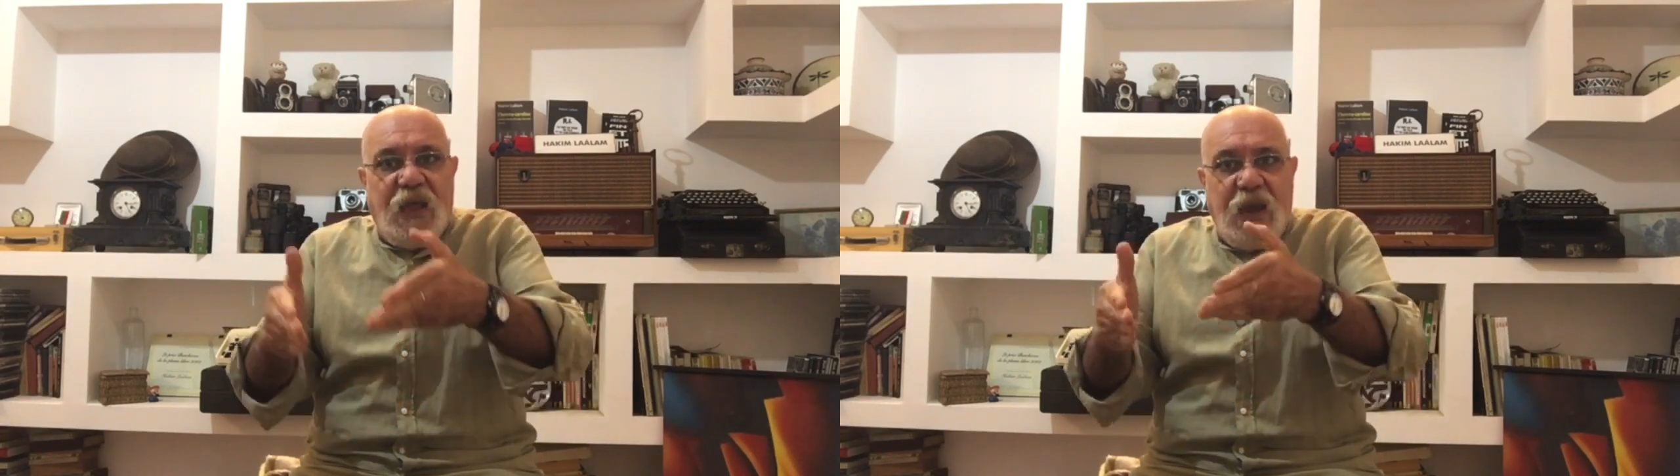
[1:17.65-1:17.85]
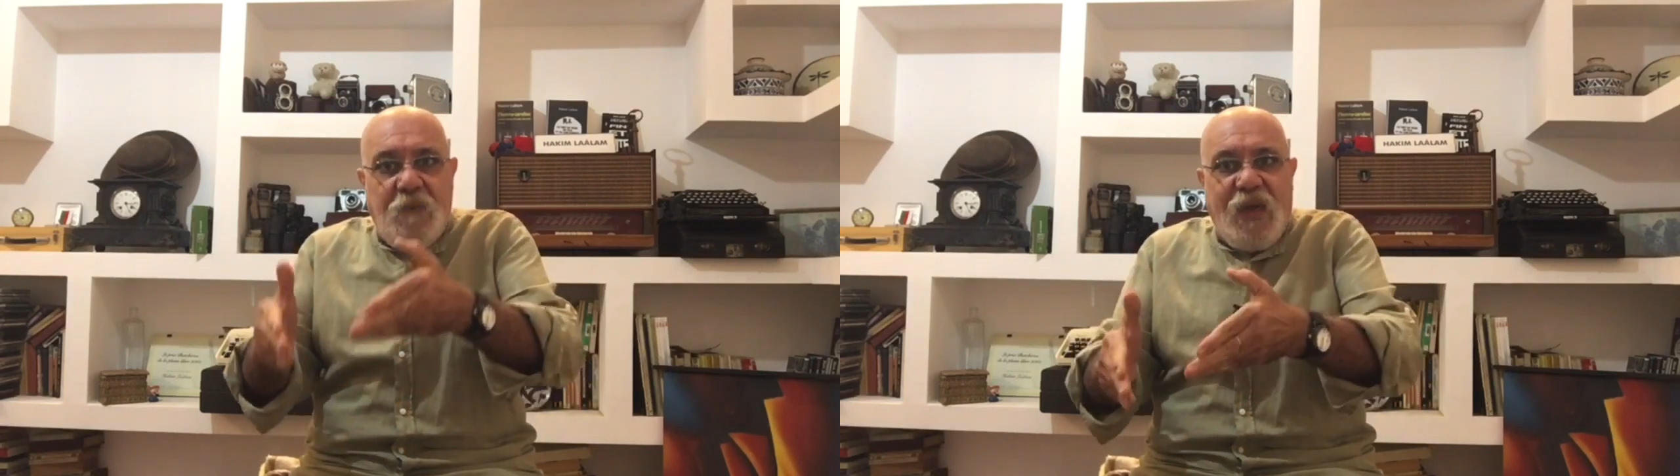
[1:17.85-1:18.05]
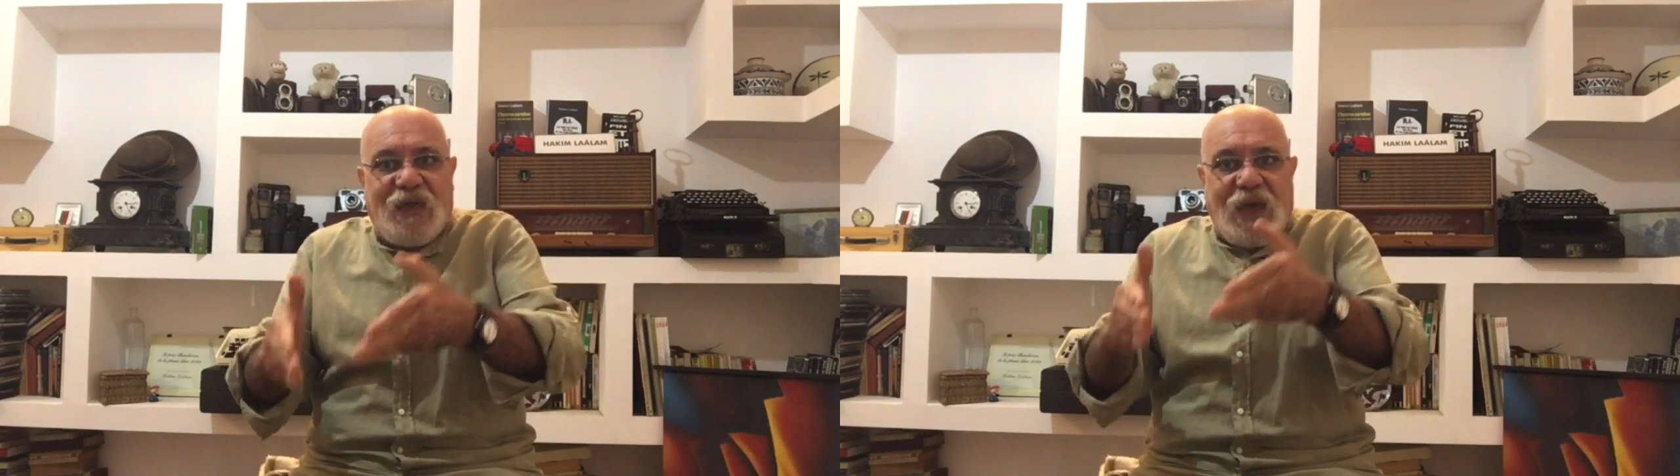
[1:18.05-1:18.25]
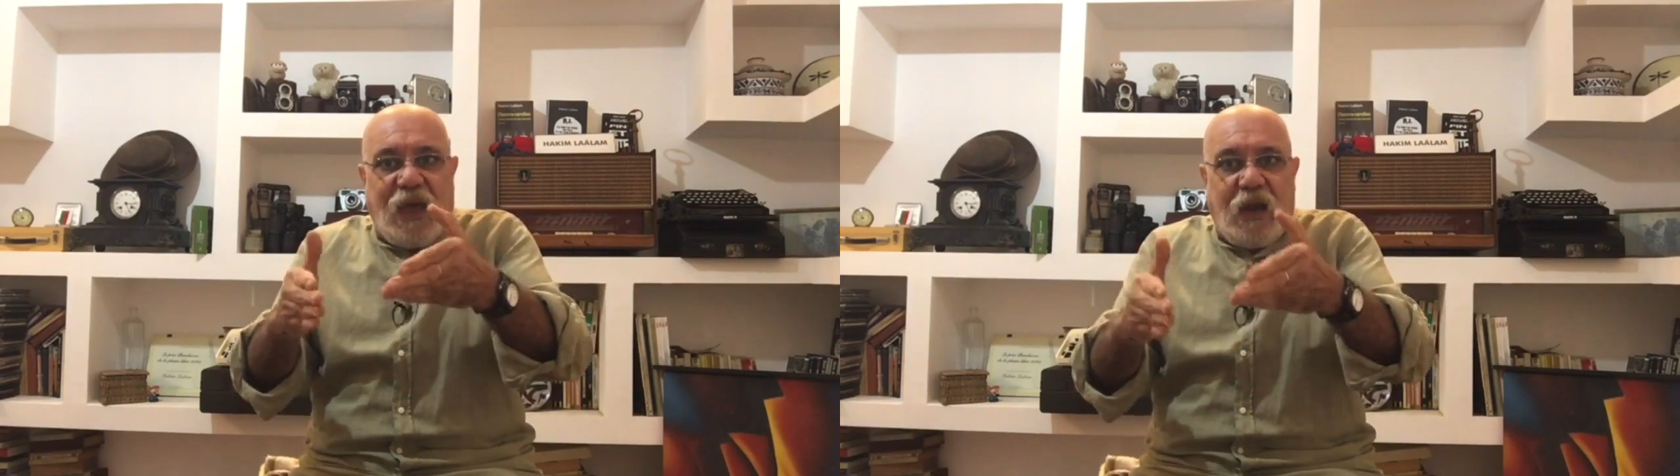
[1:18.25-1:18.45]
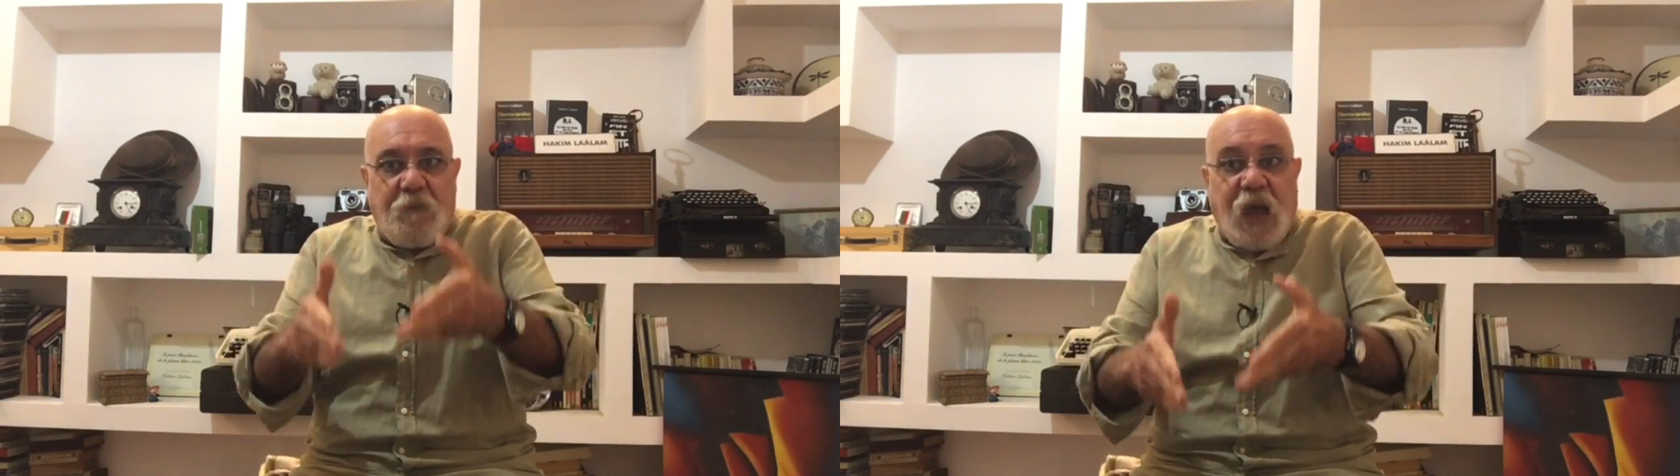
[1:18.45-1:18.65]
et les mecs
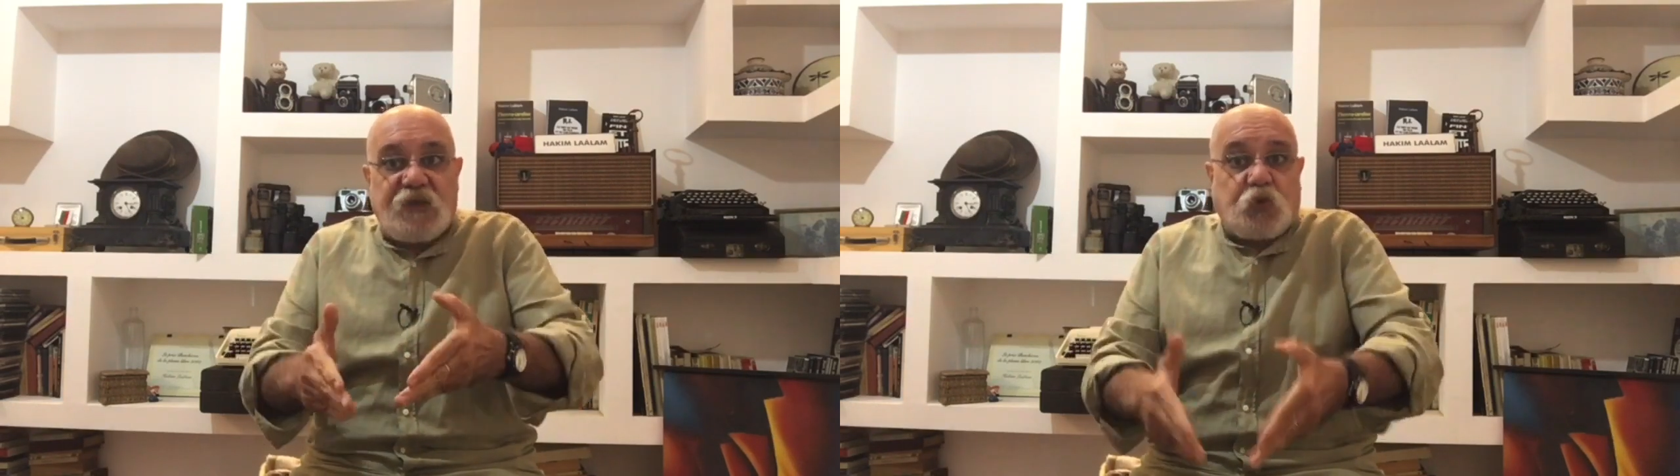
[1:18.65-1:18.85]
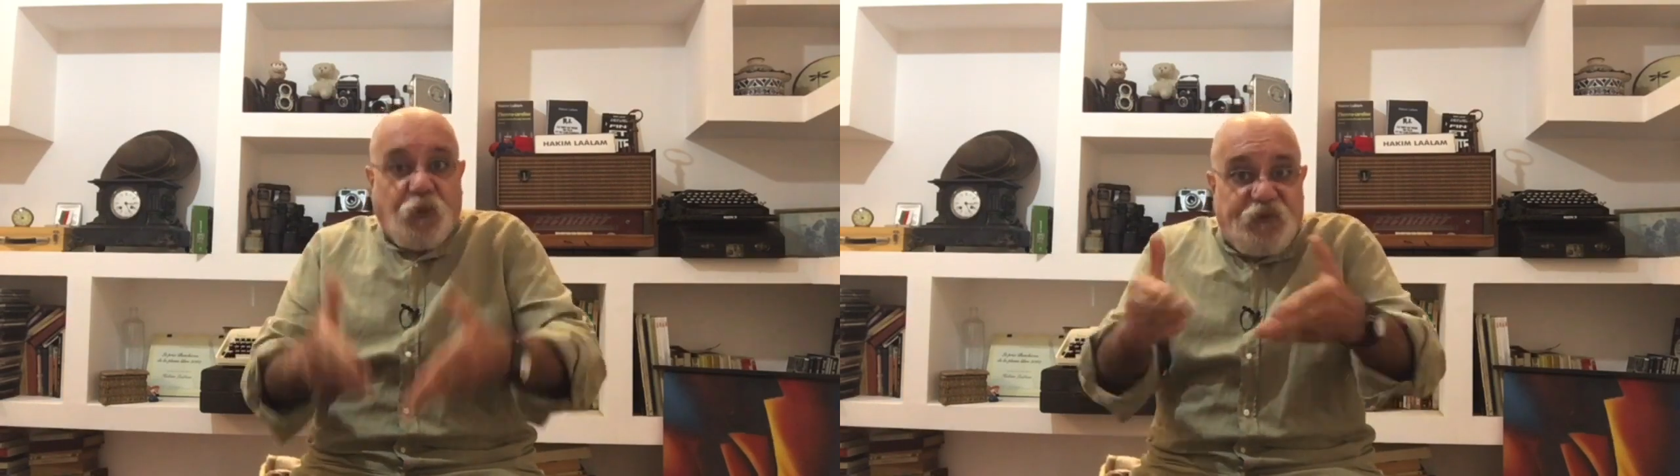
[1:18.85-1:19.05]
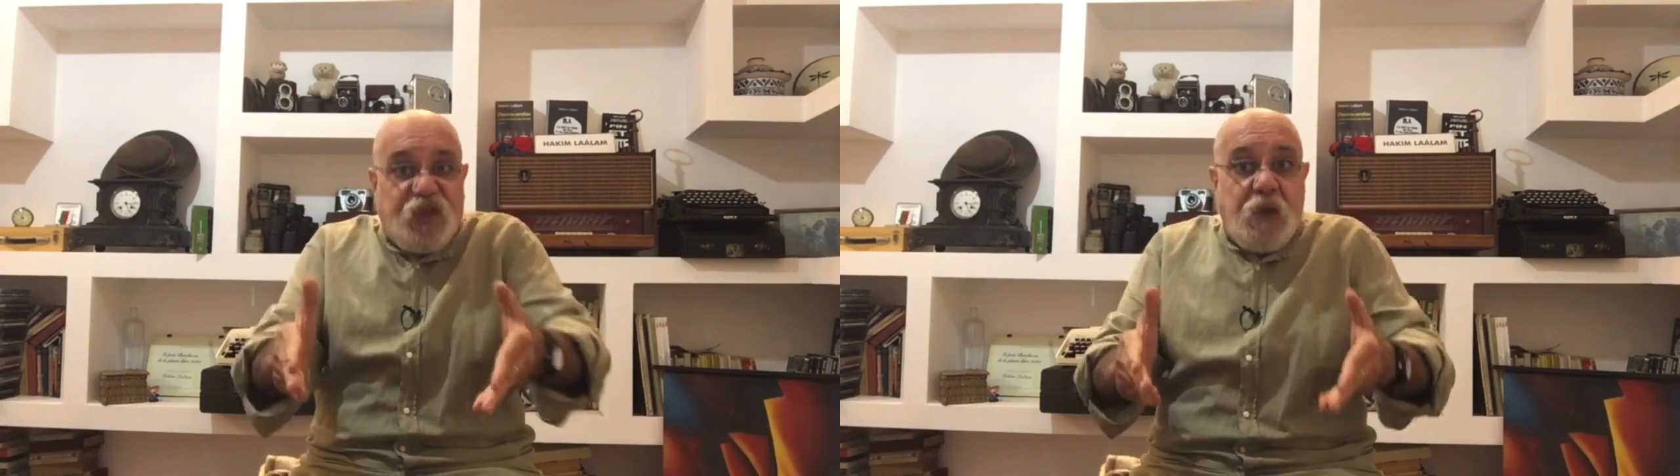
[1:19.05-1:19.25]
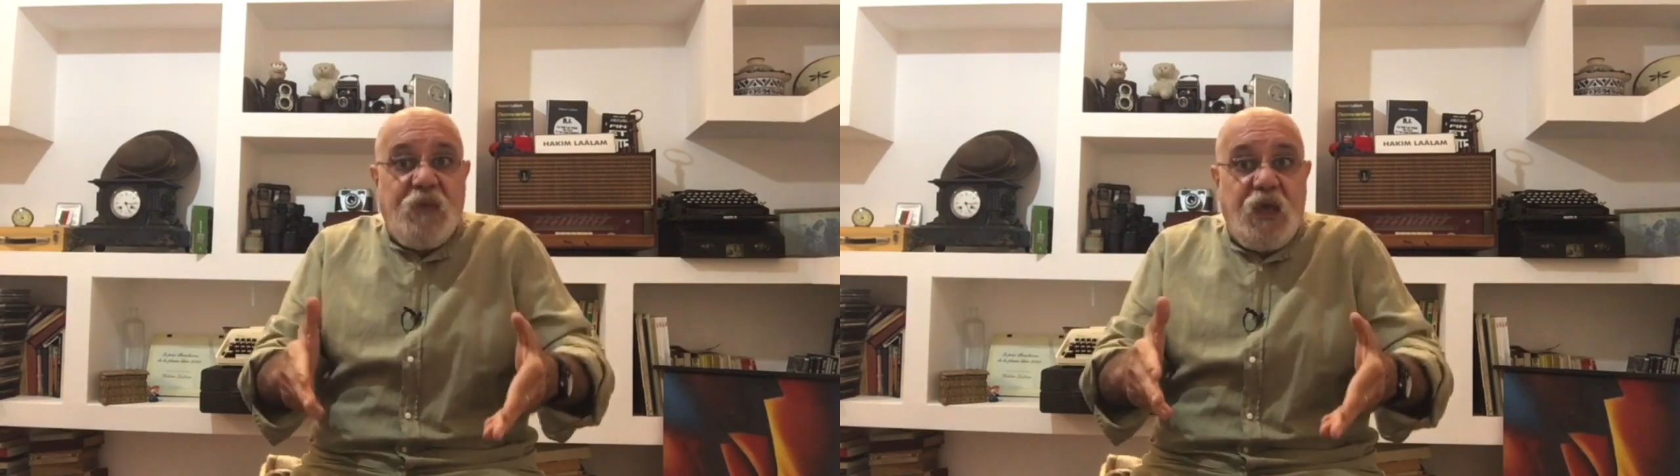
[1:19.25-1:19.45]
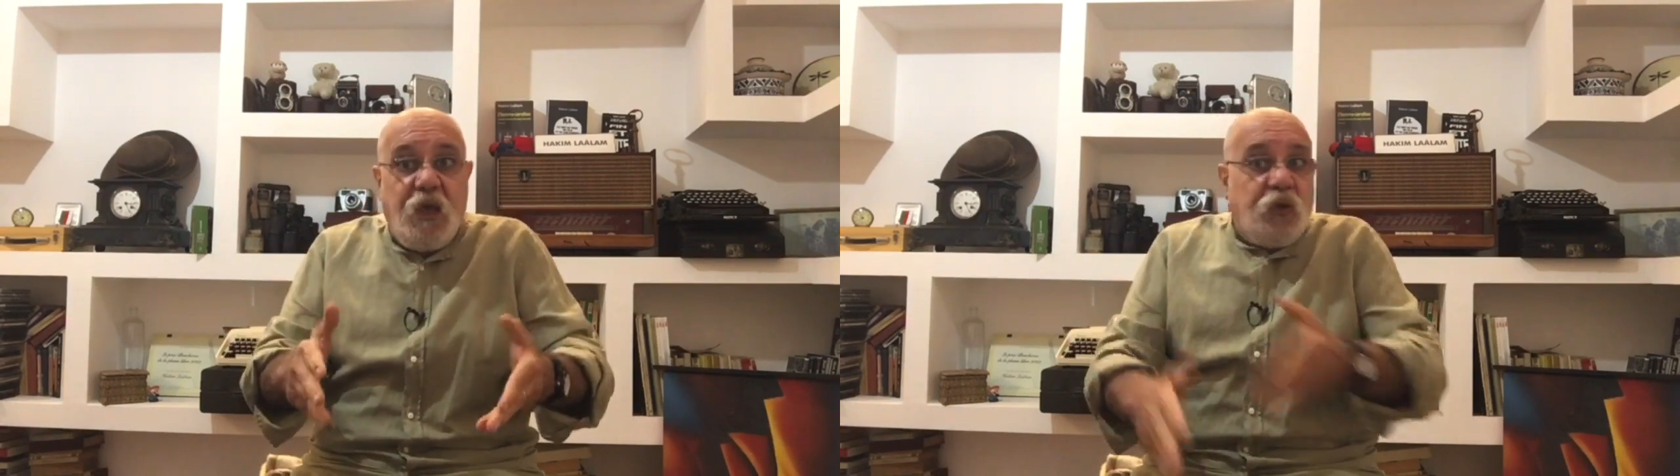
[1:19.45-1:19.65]
à la barre sont
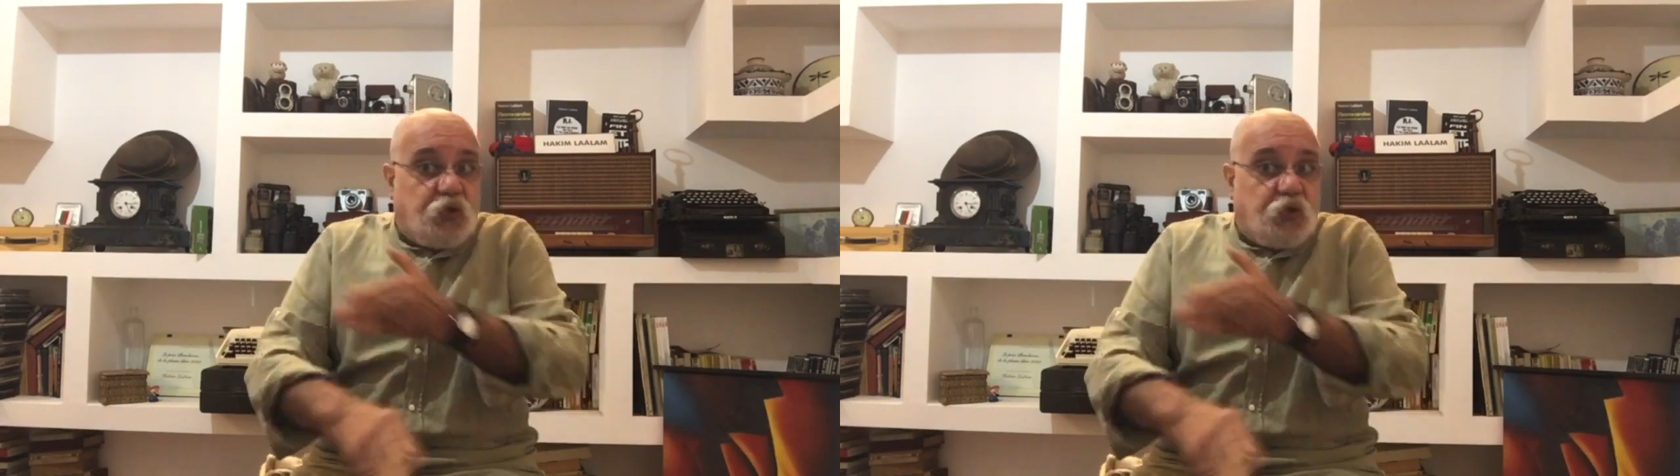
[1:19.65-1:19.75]
filmés